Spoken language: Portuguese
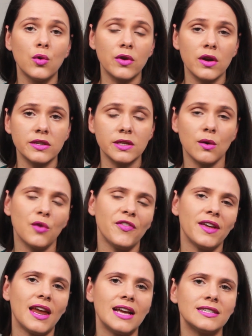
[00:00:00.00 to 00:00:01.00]
O Goethe
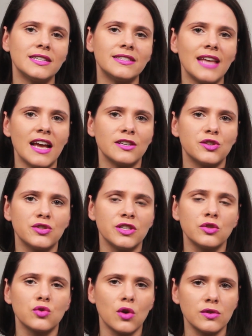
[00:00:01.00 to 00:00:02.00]
oferece testes
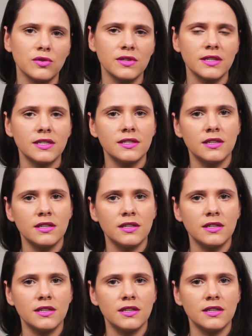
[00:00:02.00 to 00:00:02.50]
em todos esses